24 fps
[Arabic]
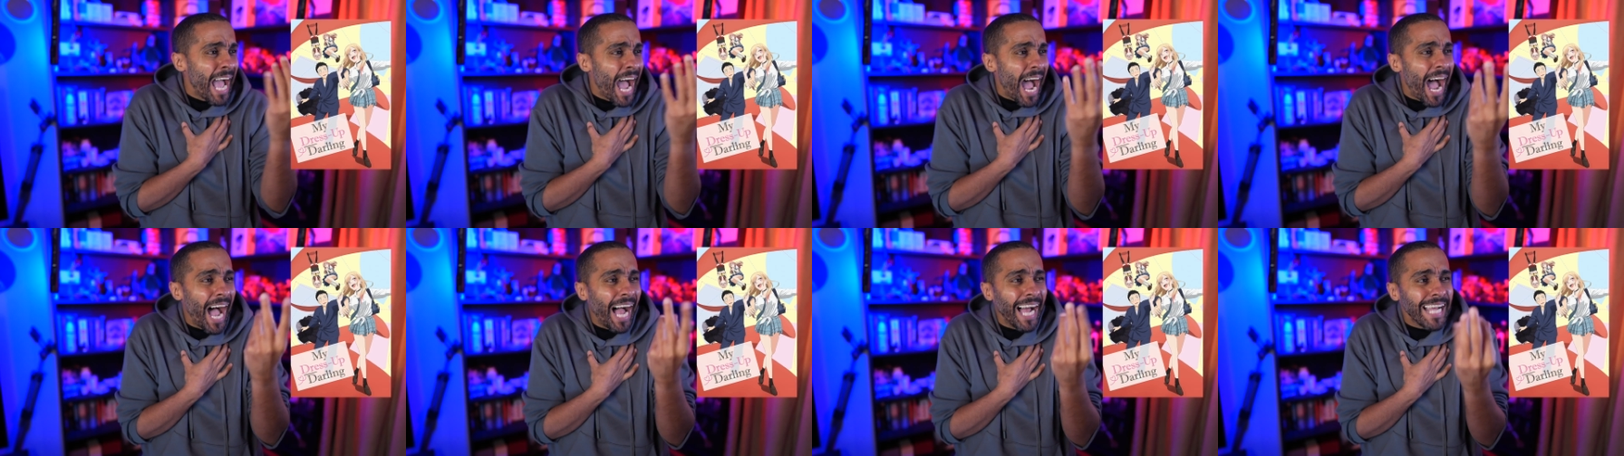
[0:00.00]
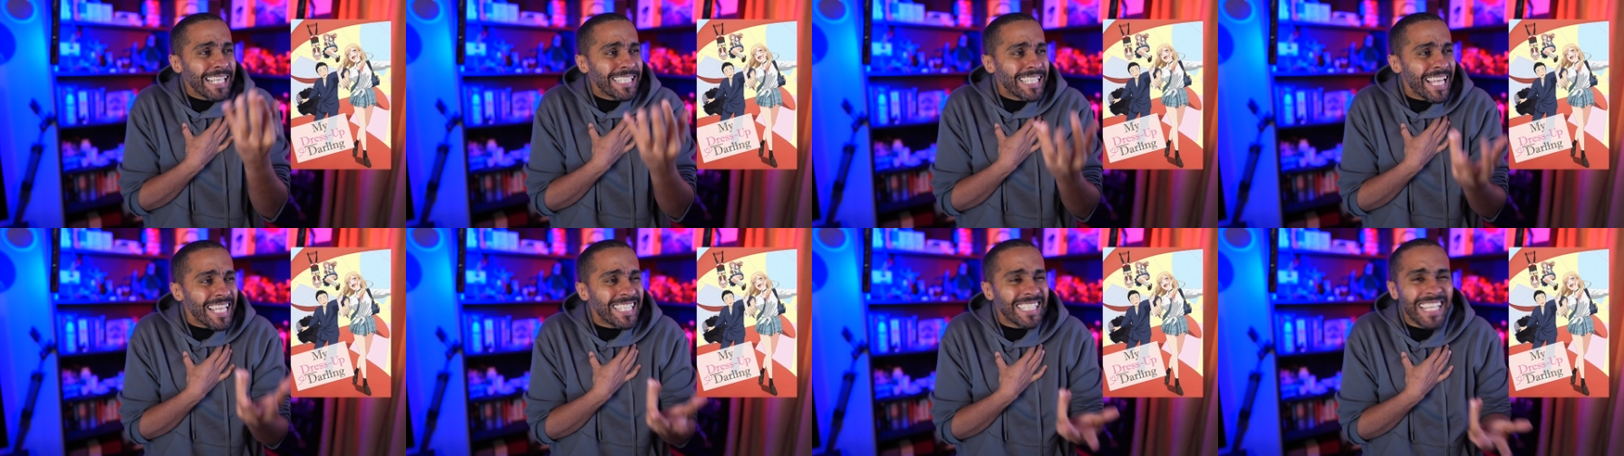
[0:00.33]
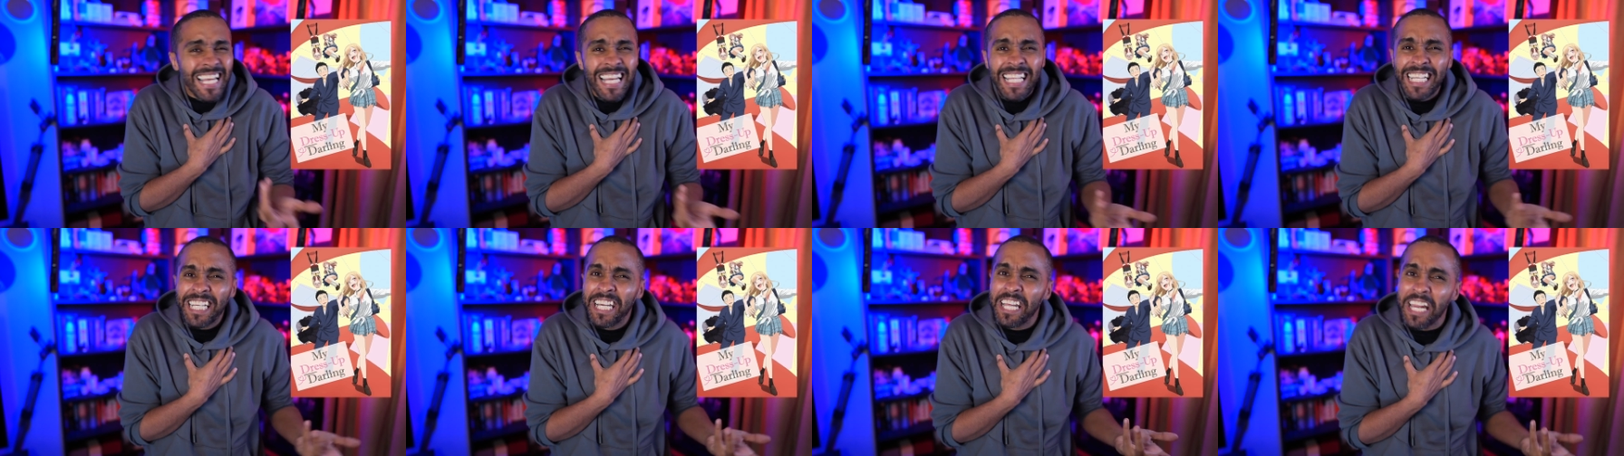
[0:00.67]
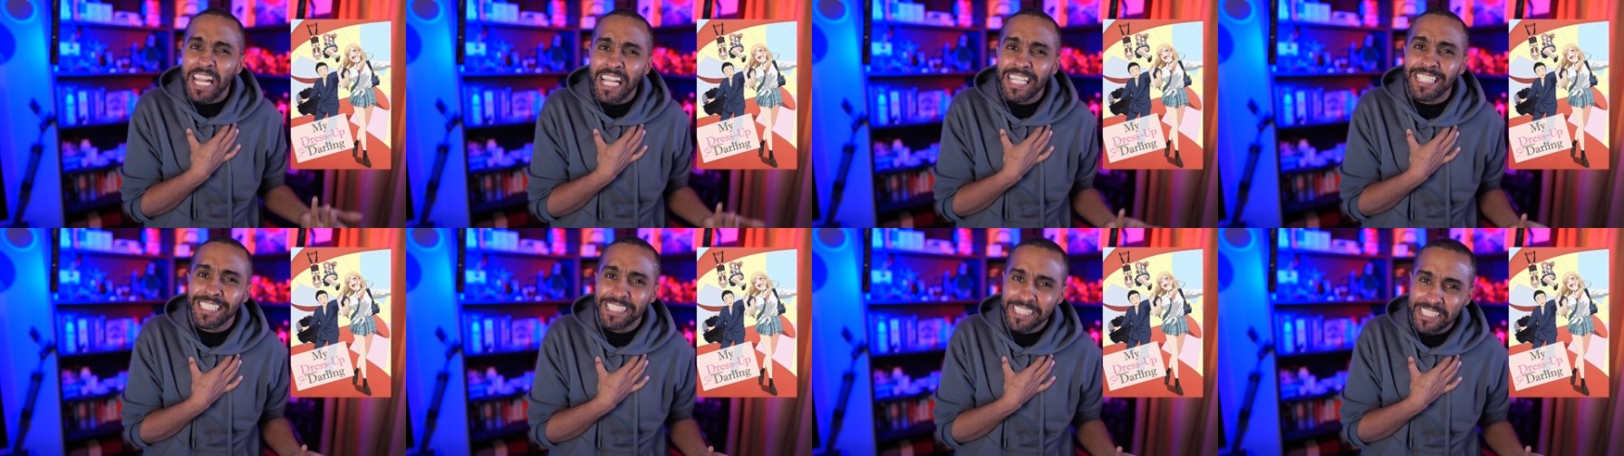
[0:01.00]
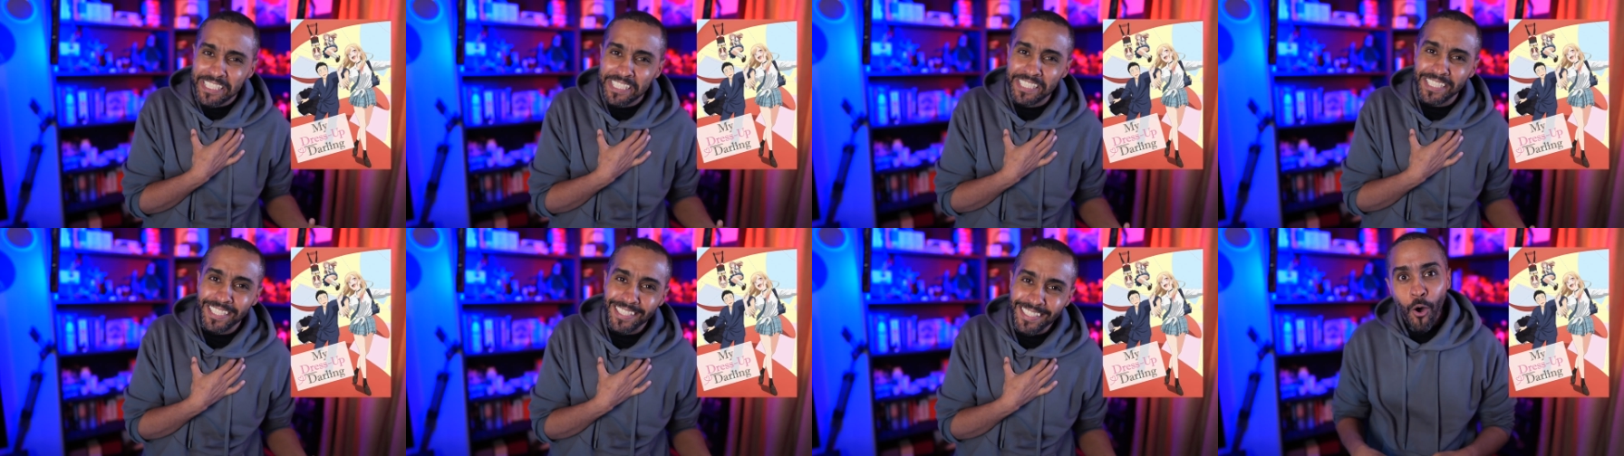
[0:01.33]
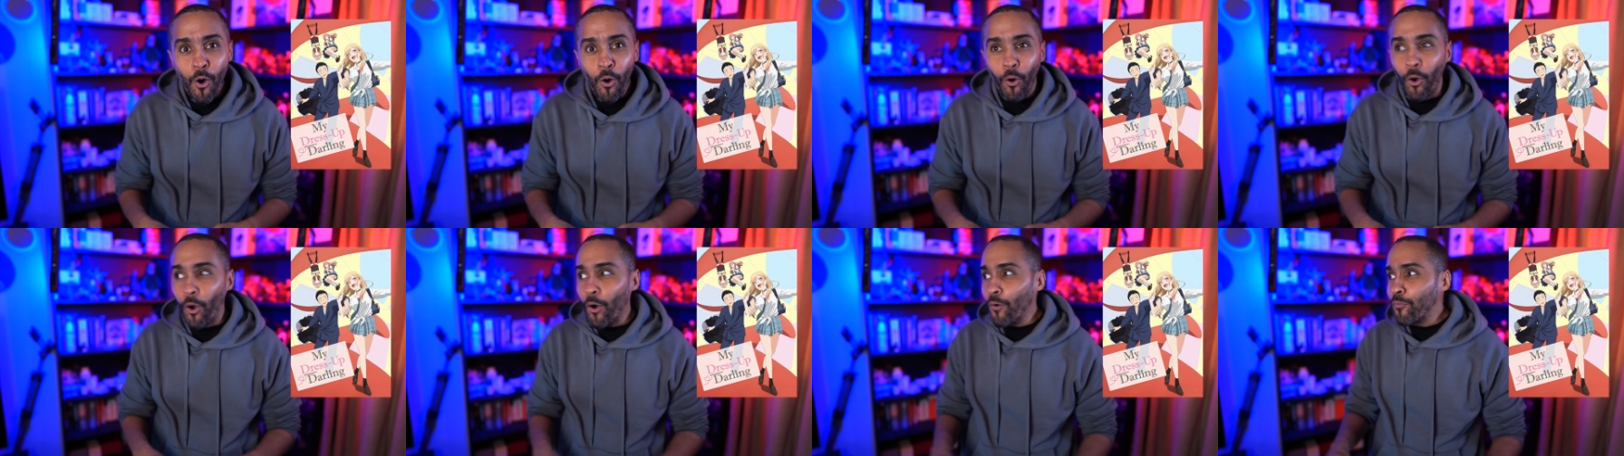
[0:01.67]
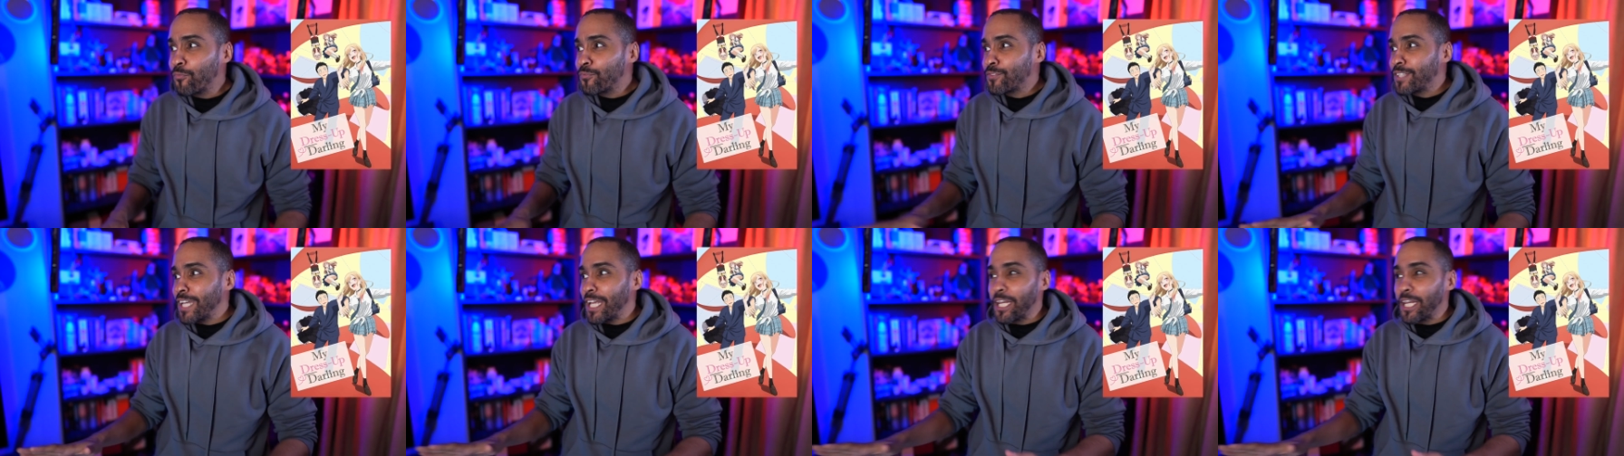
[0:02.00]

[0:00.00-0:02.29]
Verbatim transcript: أحاسيس الكرنج وخفت